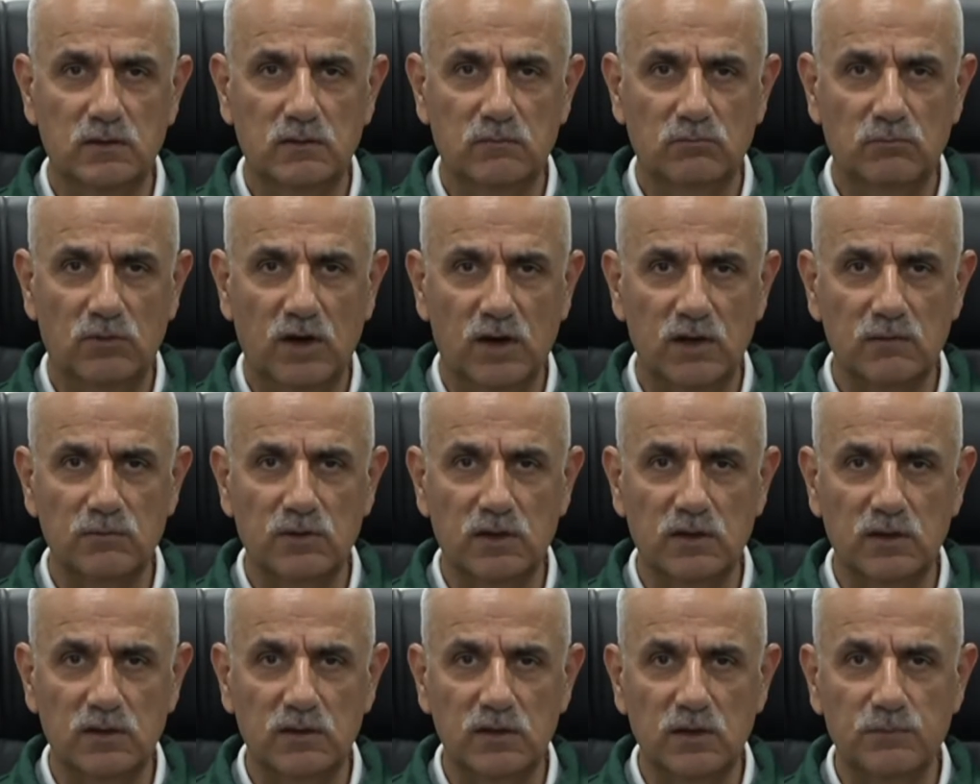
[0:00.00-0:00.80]

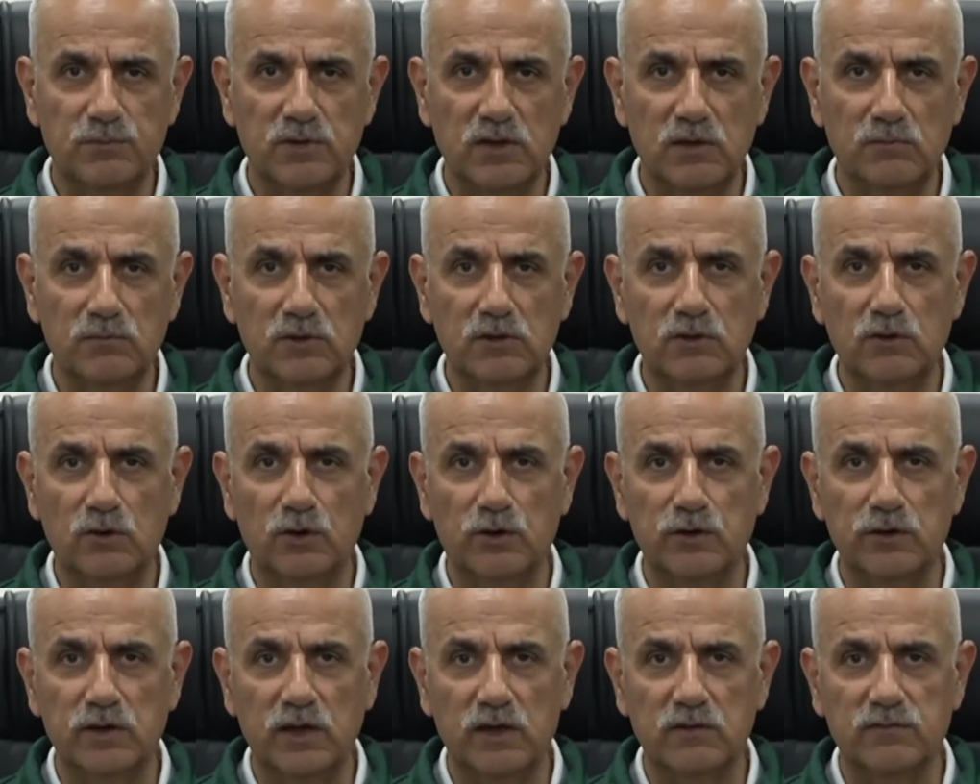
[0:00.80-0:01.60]
Marmara depremini
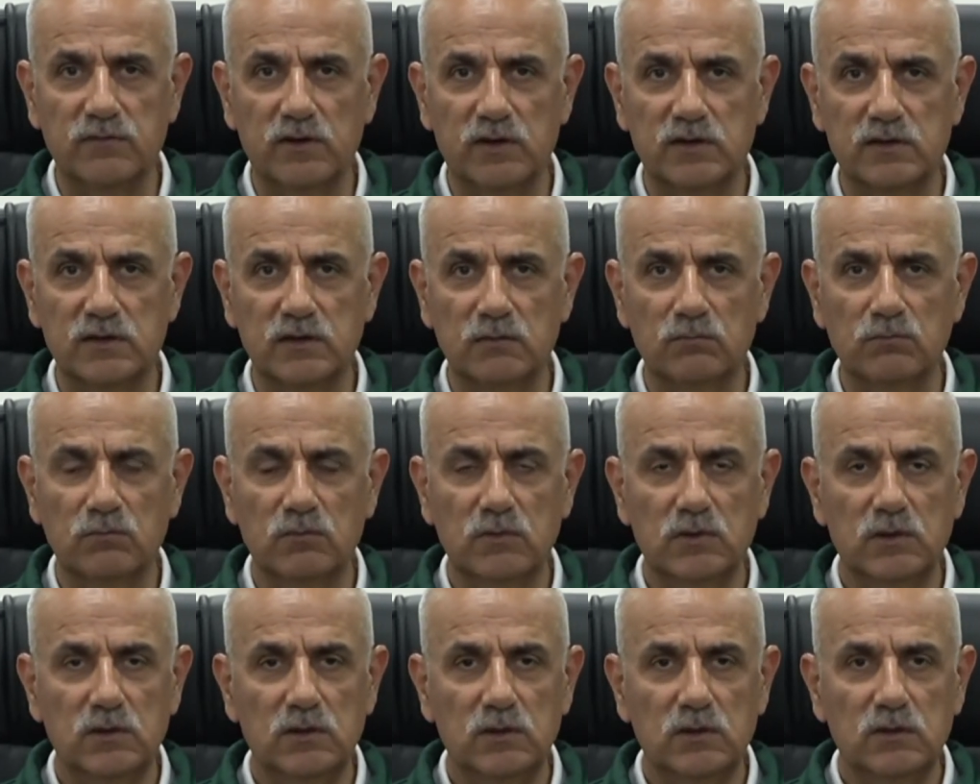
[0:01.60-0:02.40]
örnek veririm.
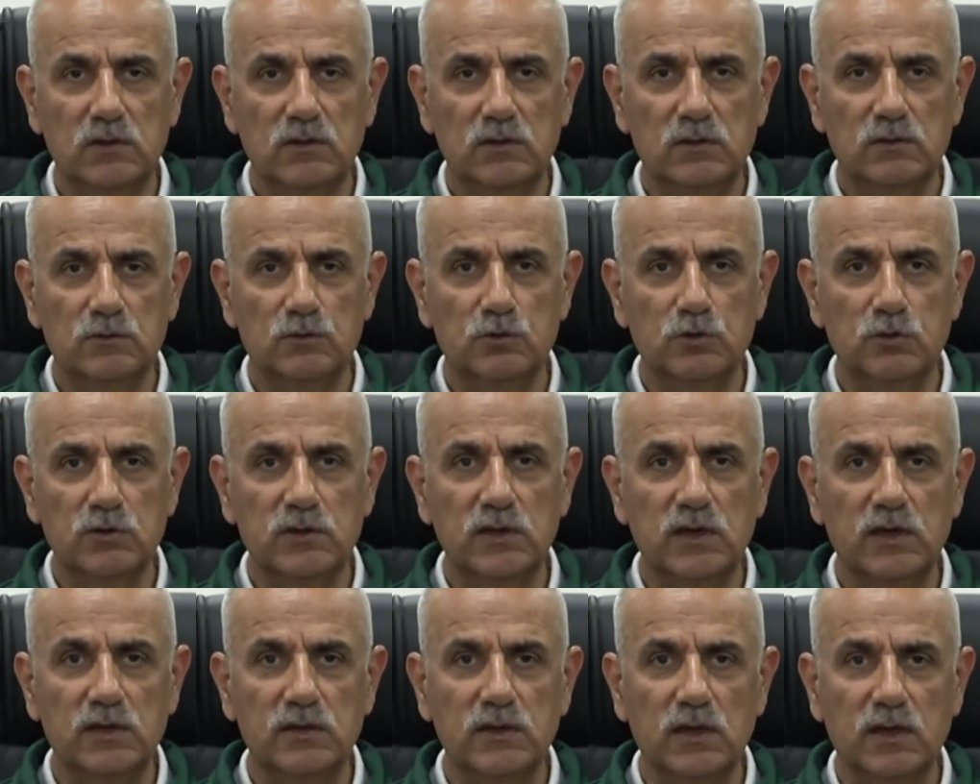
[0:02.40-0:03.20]

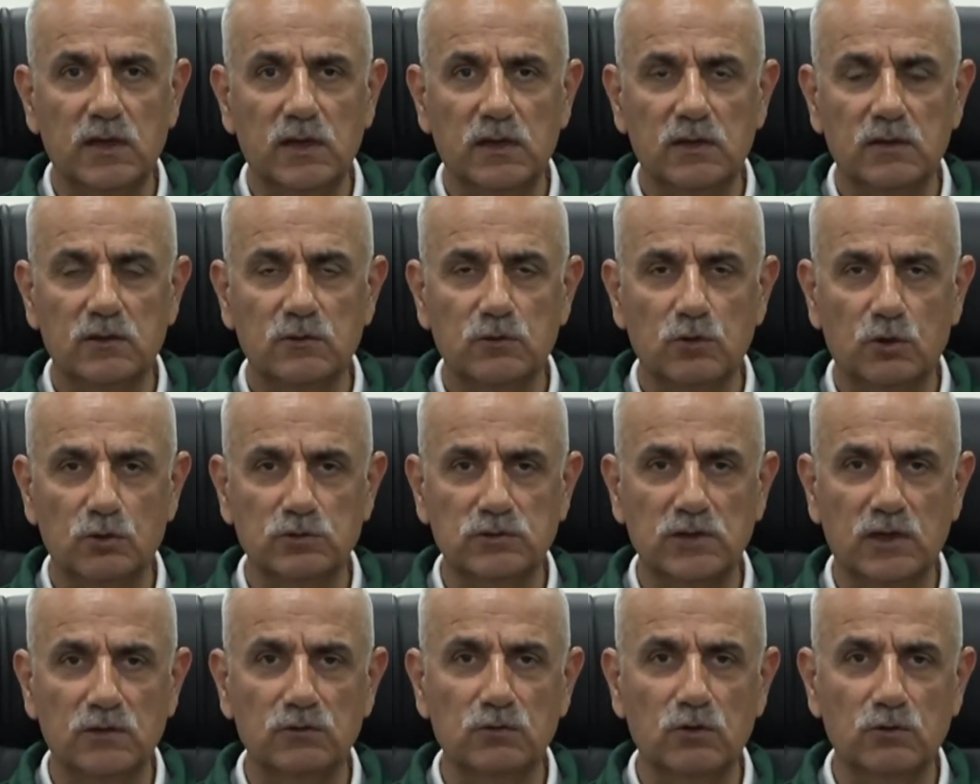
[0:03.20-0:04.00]
Türkiye'de
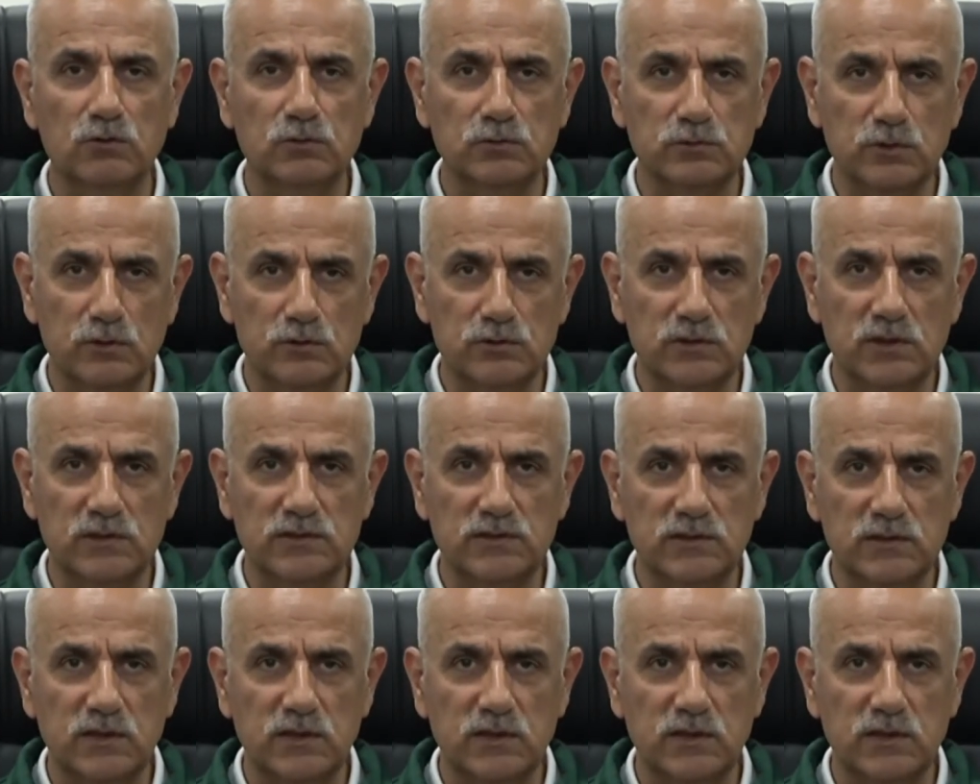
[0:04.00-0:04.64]
99 öncesi